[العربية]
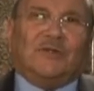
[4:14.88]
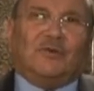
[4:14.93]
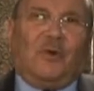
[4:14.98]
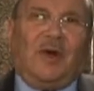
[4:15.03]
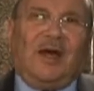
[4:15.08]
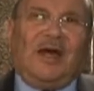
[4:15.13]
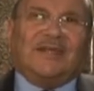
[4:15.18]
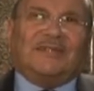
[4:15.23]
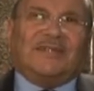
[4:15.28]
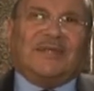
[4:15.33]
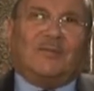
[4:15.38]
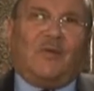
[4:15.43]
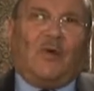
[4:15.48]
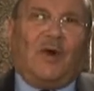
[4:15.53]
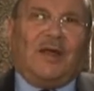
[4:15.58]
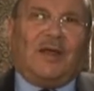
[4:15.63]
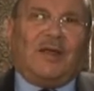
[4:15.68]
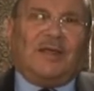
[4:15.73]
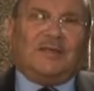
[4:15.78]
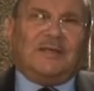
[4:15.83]
تحاسب
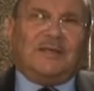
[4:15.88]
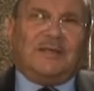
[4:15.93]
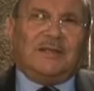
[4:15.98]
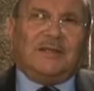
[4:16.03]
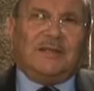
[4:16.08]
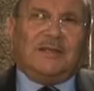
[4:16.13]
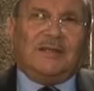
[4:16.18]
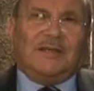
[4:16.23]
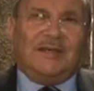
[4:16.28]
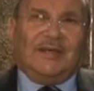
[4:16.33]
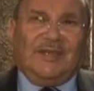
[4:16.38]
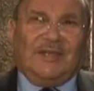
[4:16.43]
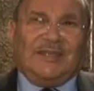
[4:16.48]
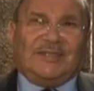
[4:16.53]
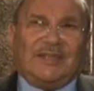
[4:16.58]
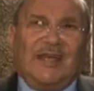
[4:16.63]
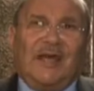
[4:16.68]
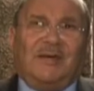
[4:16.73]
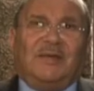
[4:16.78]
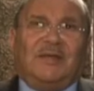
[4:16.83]
عليه
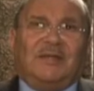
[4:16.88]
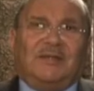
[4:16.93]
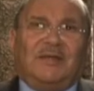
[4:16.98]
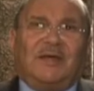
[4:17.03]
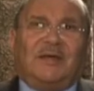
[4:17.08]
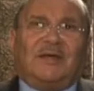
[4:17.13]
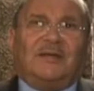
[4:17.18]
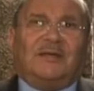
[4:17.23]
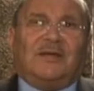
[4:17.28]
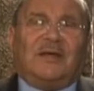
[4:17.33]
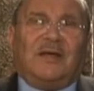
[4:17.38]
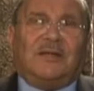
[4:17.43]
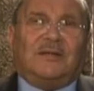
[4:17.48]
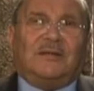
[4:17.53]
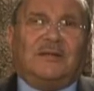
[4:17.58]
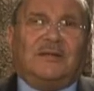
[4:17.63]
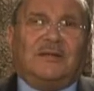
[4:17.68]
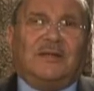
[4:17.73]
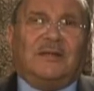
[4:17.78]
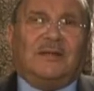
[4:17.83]
حسابا
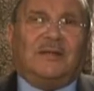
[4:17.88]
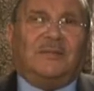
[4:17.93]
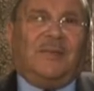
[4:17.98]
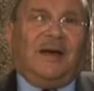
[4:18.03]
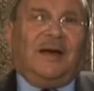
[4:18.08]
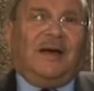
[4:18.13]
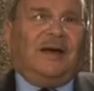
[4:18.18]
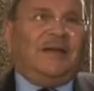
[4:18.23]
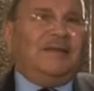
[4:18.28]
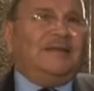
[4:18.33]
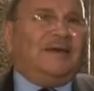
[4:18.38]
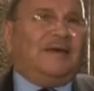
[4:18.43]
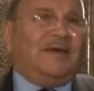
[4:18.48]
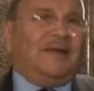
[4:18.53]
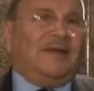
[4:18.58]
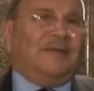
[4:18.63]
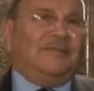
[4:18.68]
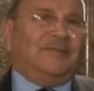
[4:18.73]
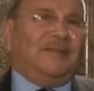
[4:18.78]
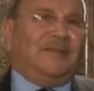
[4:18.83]
دقيقا مع
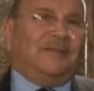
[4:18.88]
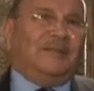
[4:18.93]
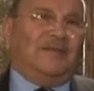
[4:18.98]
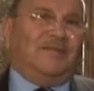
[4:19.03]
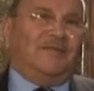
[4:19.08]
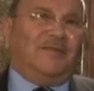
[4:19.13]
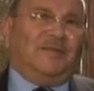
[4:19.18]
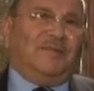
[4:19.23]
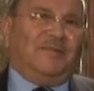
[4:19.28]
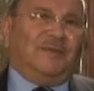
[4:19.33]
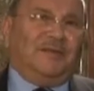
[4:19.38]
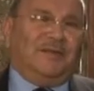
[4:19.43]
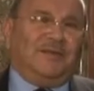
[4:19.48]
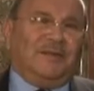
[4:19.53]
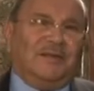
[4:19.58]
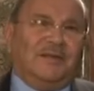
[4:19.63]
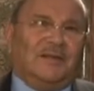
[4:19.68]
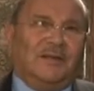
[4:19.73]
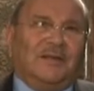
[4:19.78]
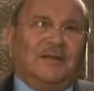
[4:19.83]
أنك لم تنتفع به
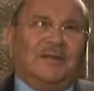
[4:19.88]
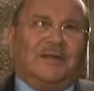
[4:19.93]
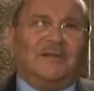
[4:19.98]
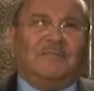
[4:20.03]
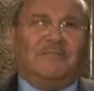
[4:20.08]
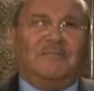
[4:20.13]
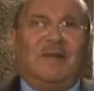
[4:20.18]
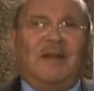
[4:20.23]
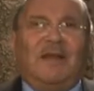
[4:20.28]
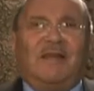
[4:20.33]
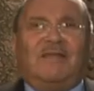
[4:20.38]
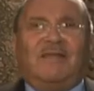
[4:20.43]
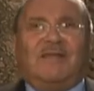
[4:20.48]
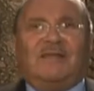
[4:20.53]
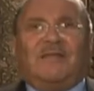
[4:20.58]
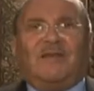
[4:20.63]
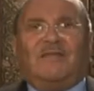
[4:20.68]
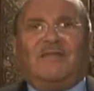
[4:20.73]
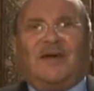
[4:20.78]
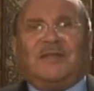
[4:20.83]
ما
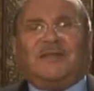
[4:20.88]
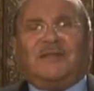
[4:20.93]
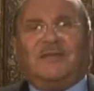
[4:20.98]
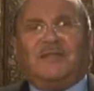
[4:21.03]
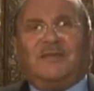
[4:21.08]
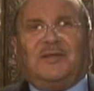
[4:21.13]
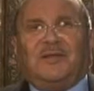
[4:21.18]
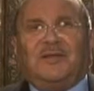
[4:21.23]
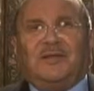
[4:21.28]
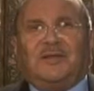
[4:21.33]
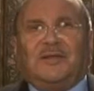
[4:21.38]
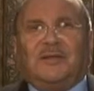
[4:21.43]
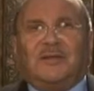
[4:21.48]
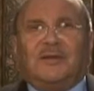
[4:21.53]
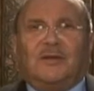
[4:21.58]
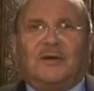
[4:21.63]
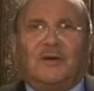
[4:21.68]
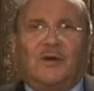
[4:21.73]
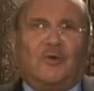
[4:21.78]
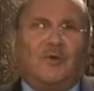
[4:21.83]
الذي انتفعت به؟
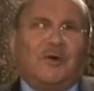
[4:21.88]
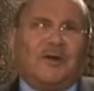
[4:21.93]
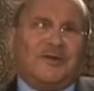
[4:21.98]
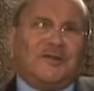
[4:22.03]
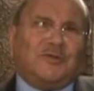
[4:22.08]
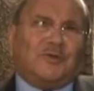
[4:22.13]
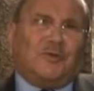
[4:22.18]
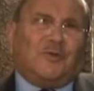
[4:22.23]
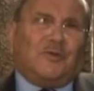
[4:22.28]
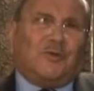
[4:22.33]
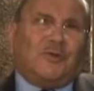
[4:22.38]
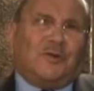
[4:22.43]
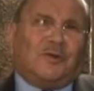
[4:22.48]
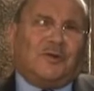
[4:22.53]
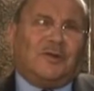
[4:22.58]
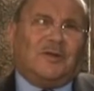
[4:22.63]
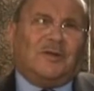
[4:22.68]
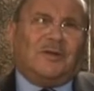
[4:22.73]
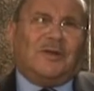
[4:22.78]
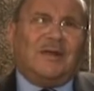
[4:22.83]
هو
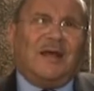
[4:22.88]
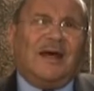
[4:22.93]
رزقك